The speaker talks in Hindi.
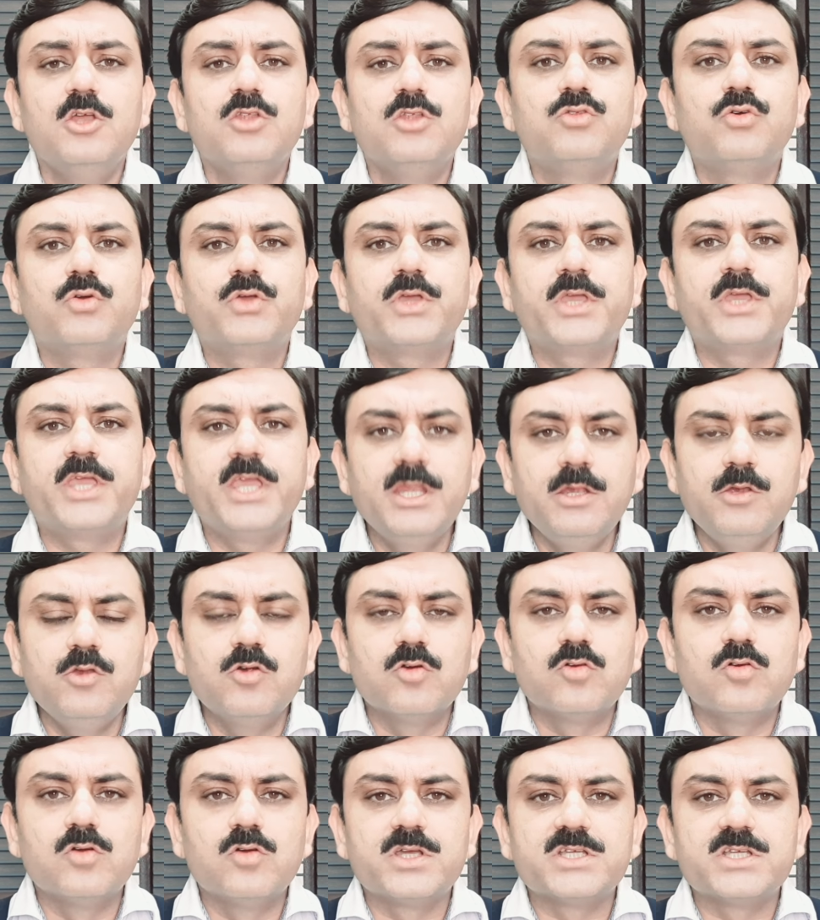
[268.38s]
तो किन
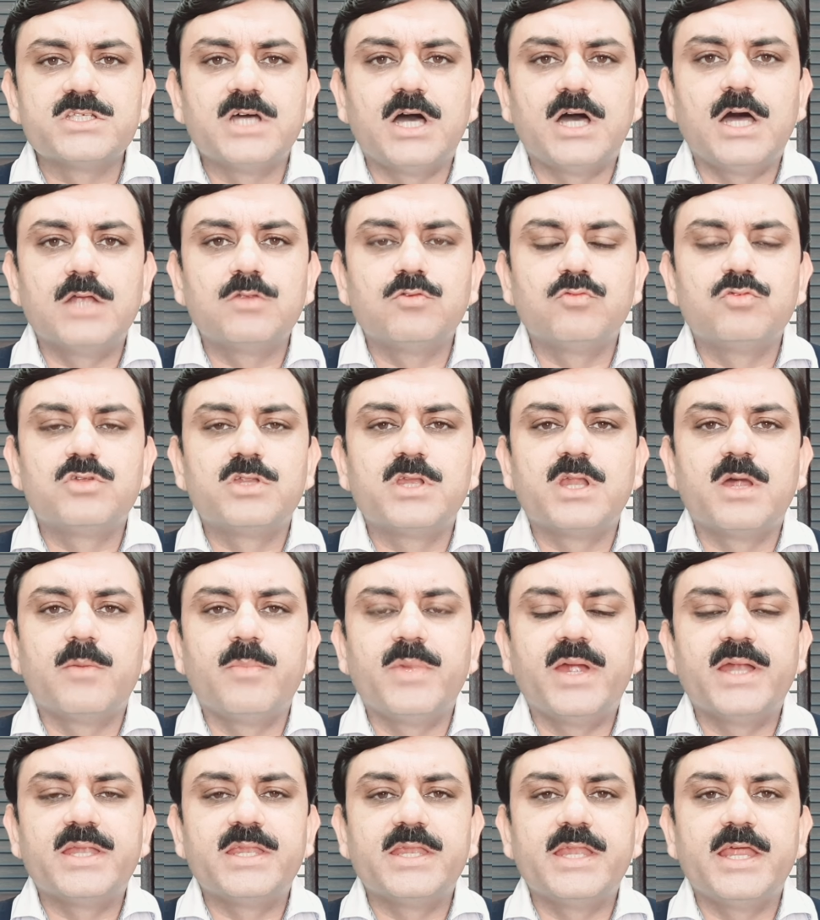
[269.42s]
लोगों के साथ उठना
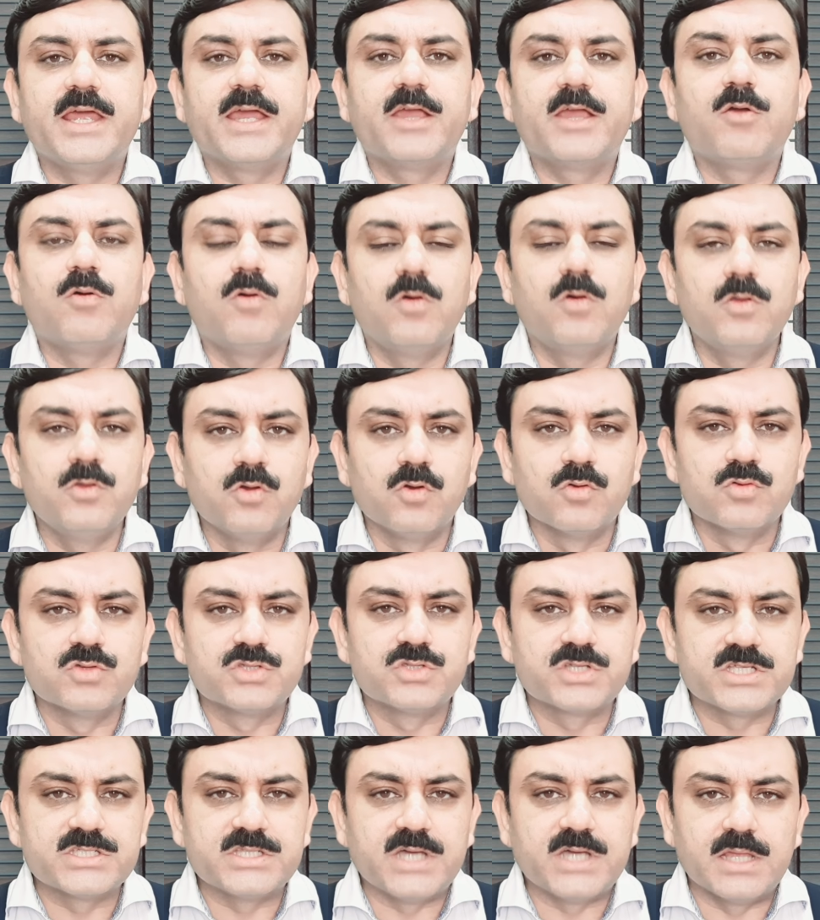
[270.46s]
बैठना है कौन लोग
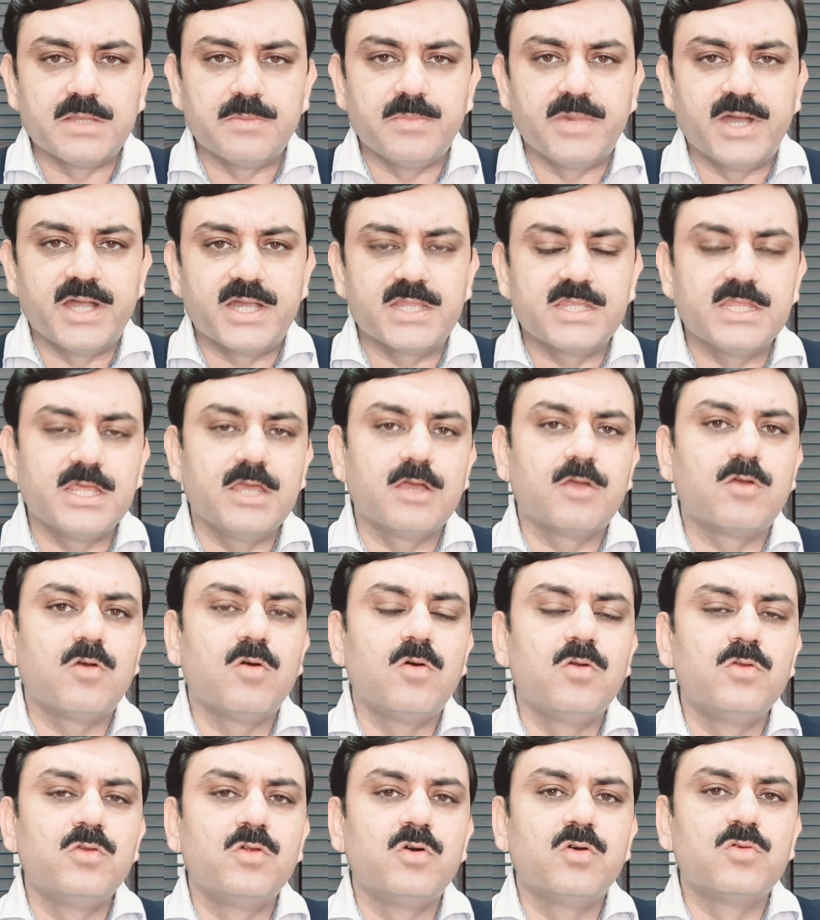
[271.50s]
उसके साथ बैठते हैं
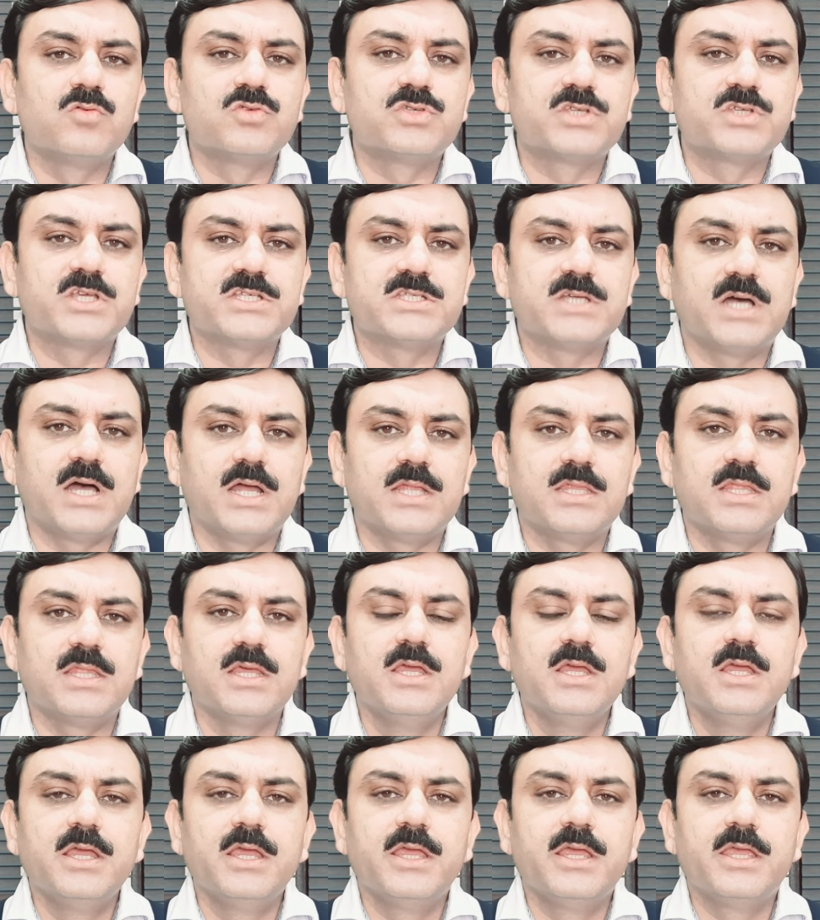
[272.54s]
कौन लोग उसके साथ
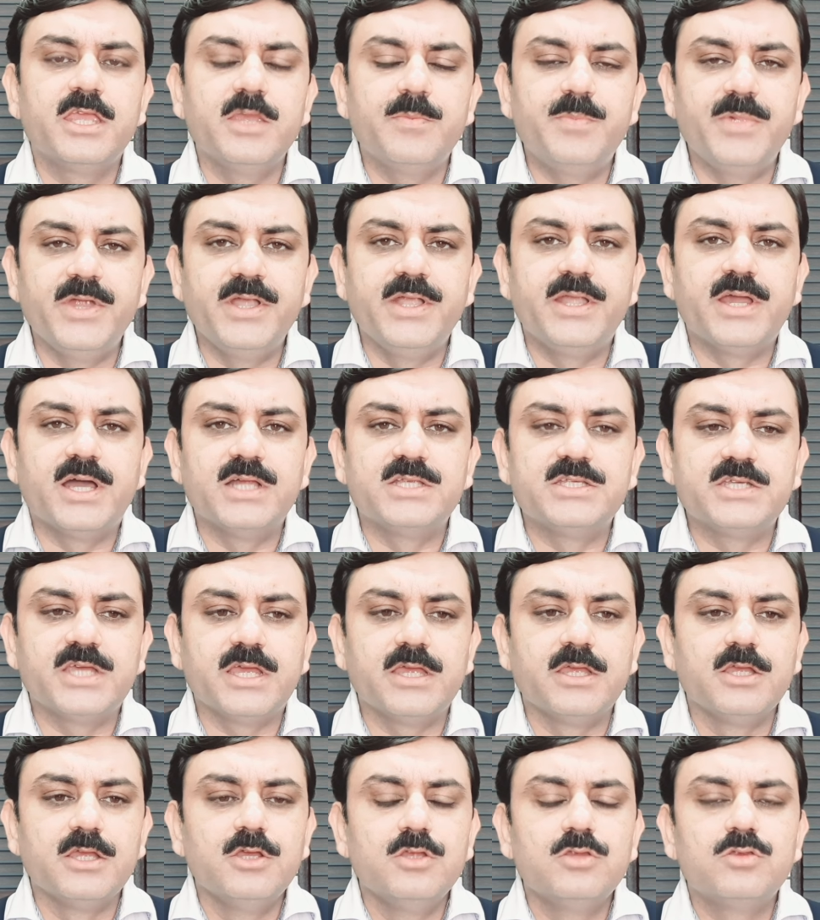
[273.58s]
कीप इन टच
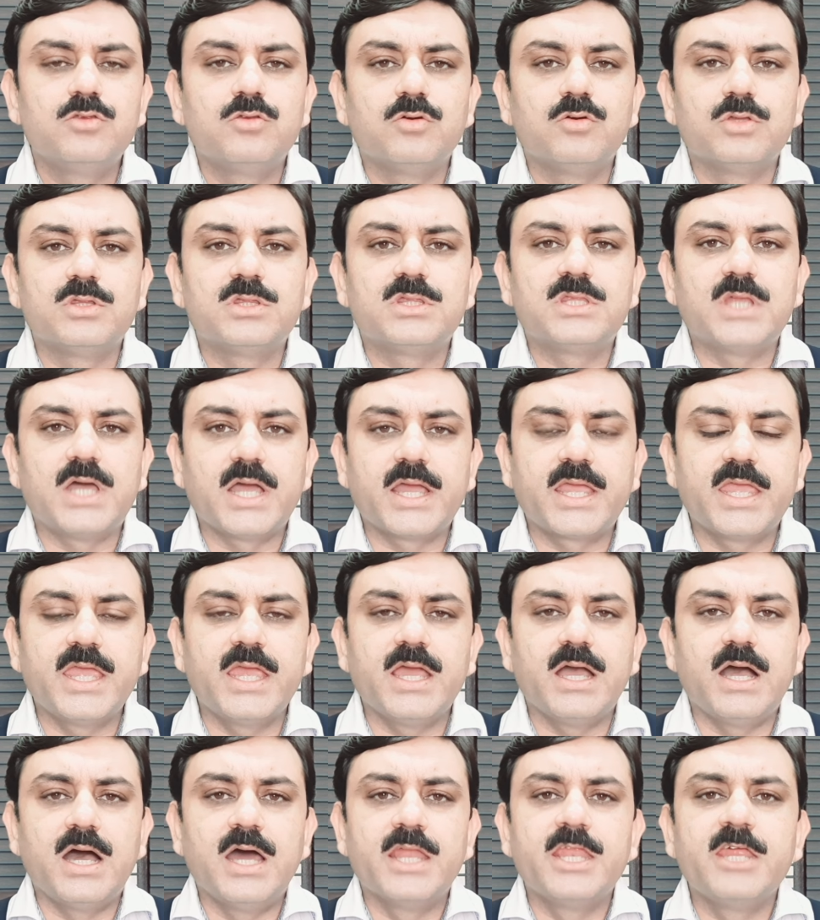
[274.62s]
हैं तो
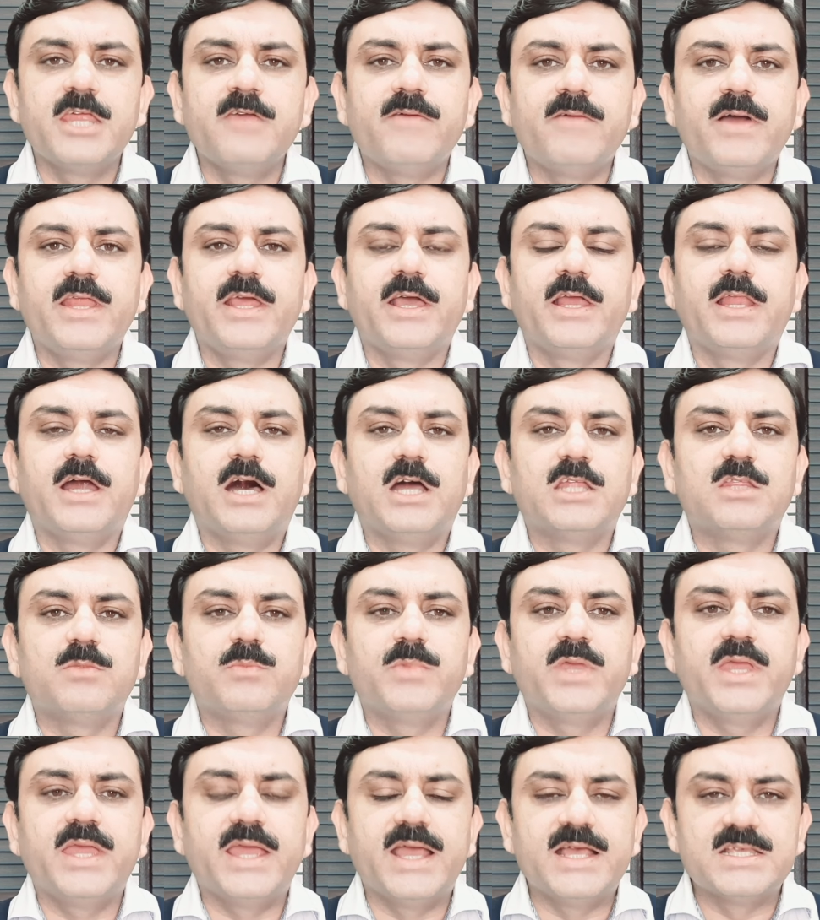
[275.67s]
ताकि आने वाले हालात
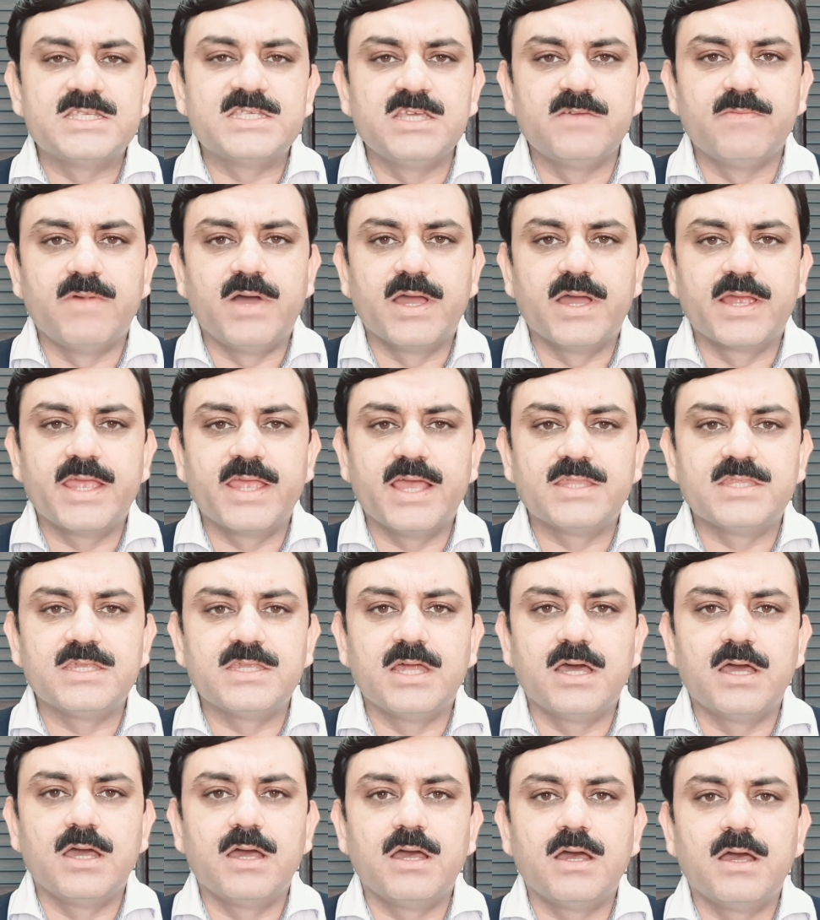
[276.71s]
में ऐसे वाक़ात
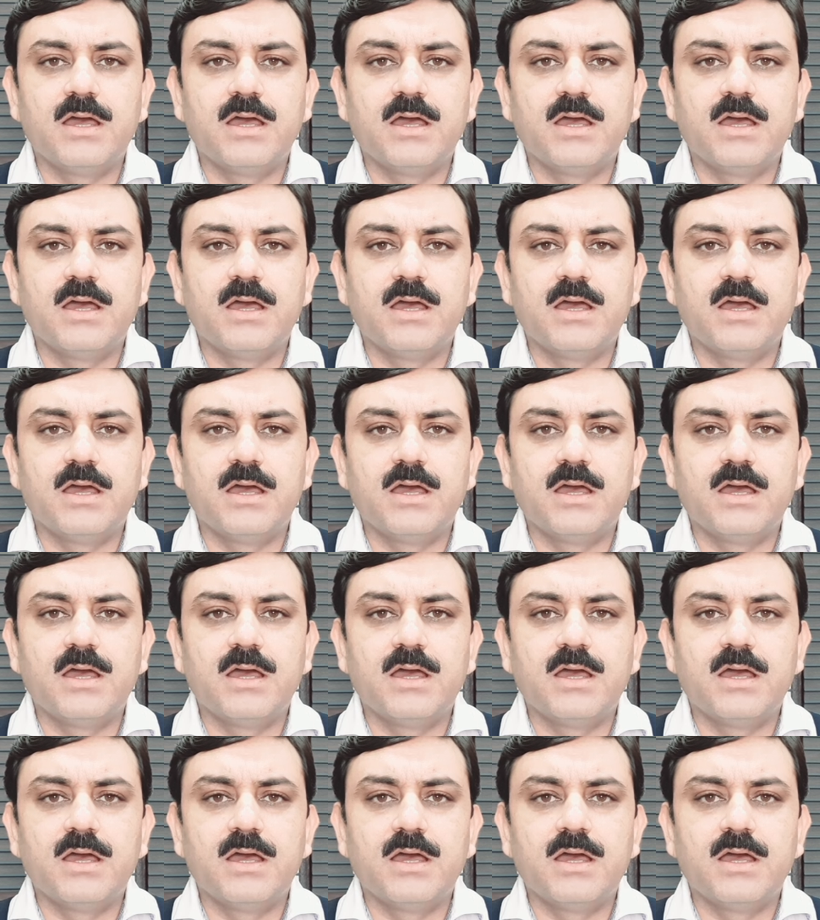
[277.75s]
ना